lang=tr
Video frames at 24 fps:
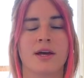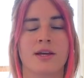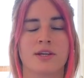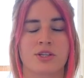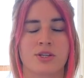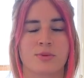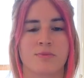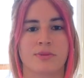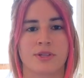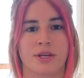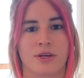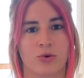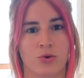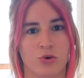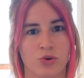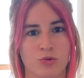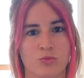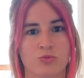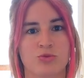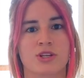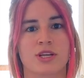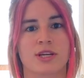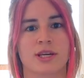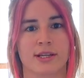Şimdi
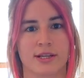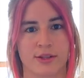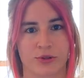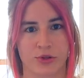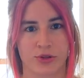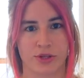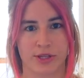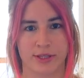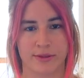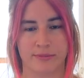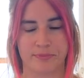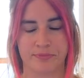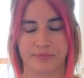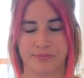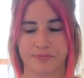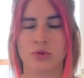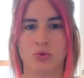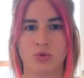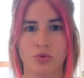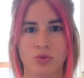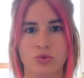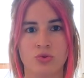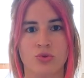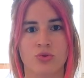konumuza geri dönelim.
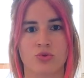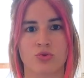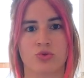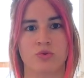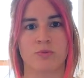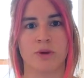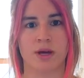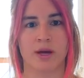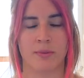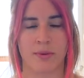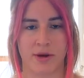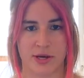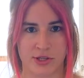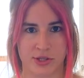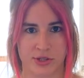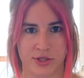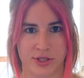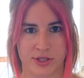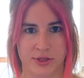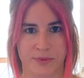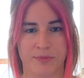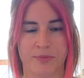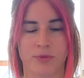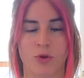Günlük tutmaya
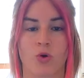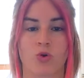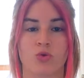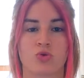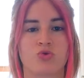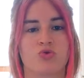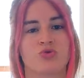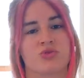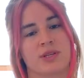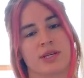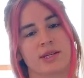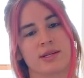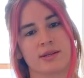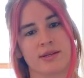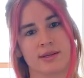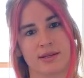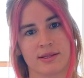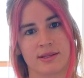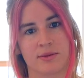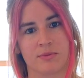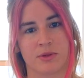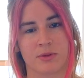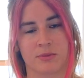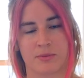başladım. 37
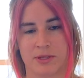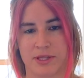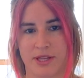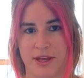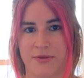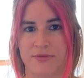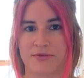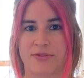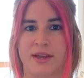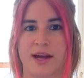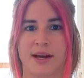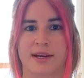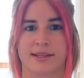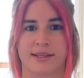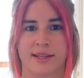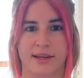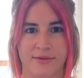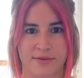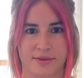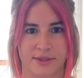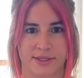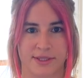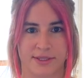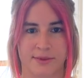dediğim gibi defter
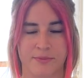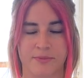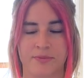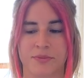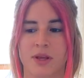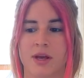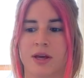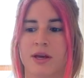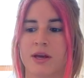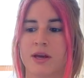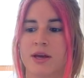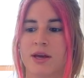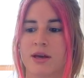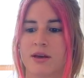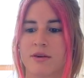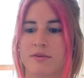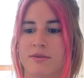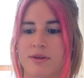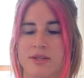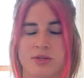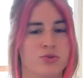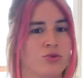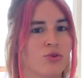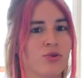devirdim.
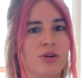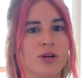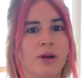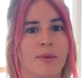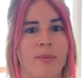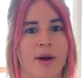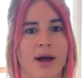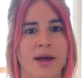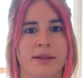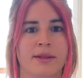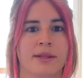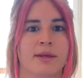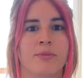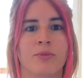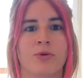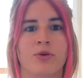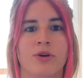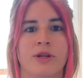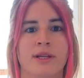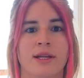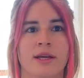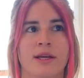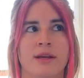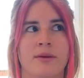Ve sonra ben de
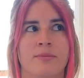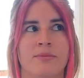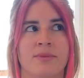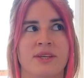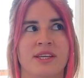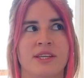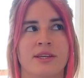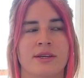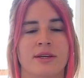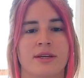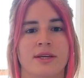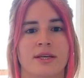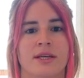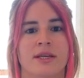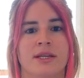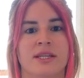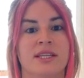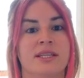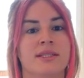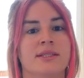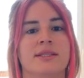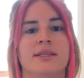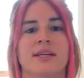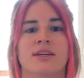böyle bir e,
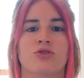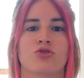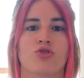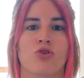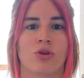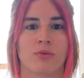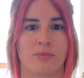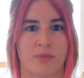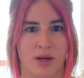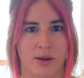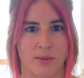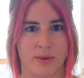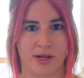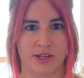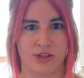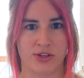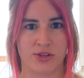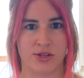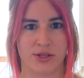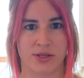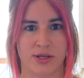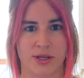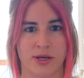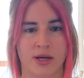ihtiyaç olmaya
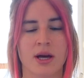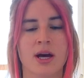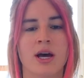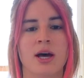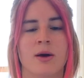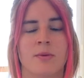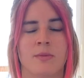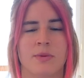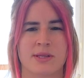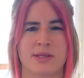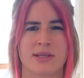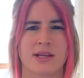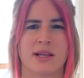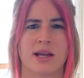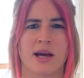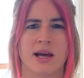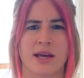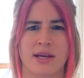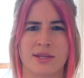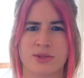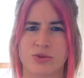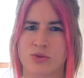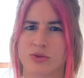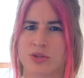başladı. Mesela
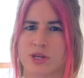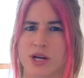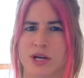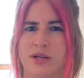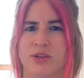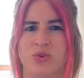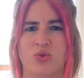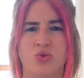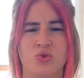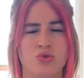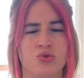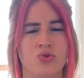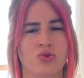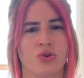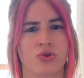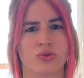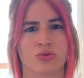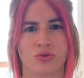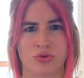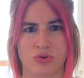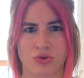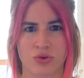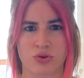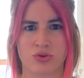en son herhalde
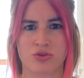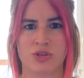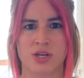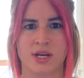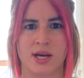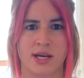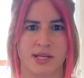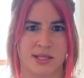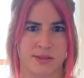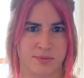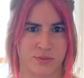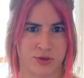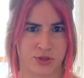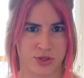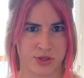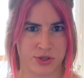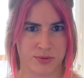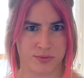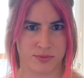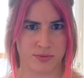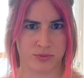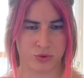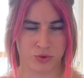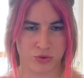3-4 gün önce
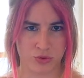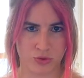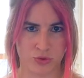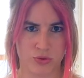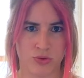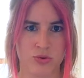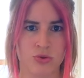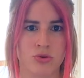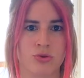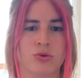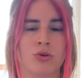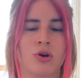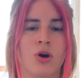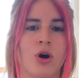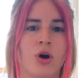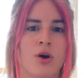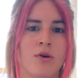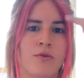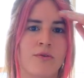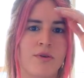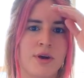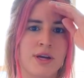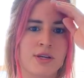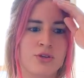yazmıştım günlük.
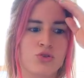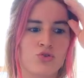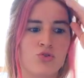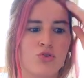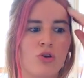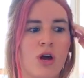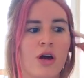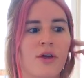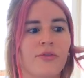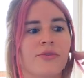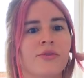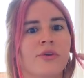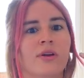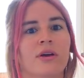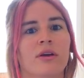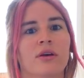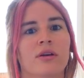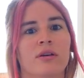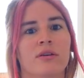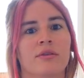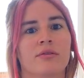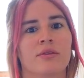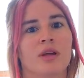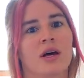Ve şu
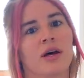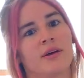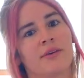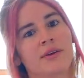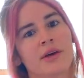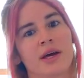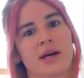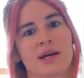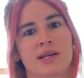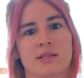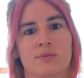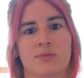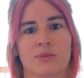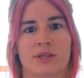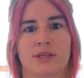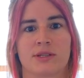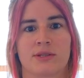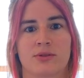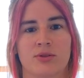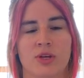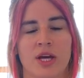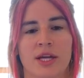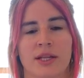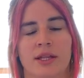anda daha da yazmak
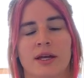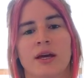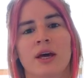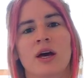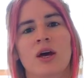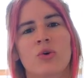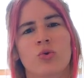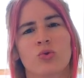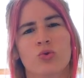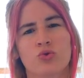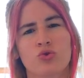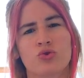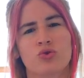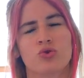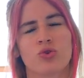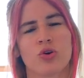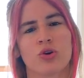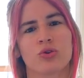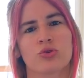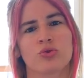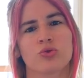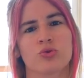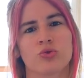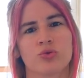istiyorum. Yani
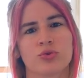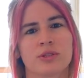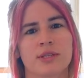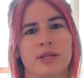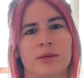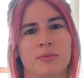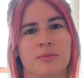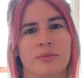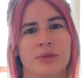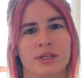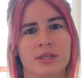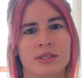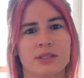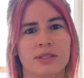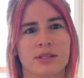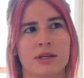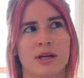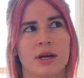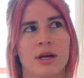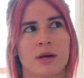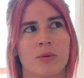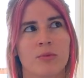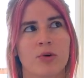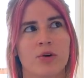3-4 günde bir
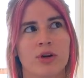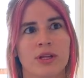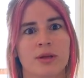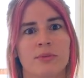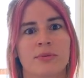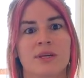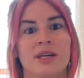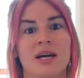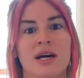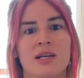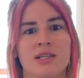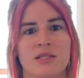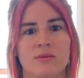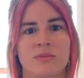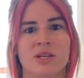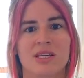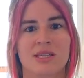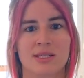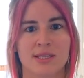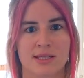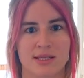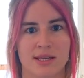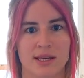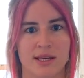böyle bir yazma
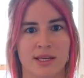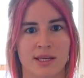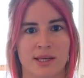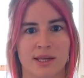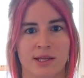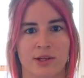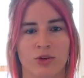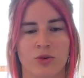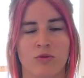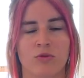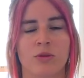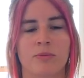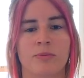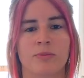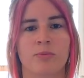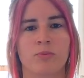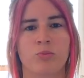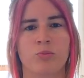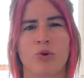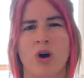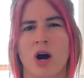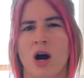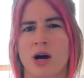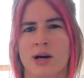isteği geliyor.
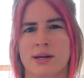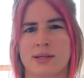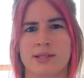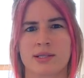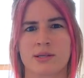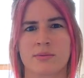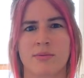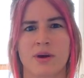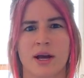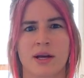Böyle bu artık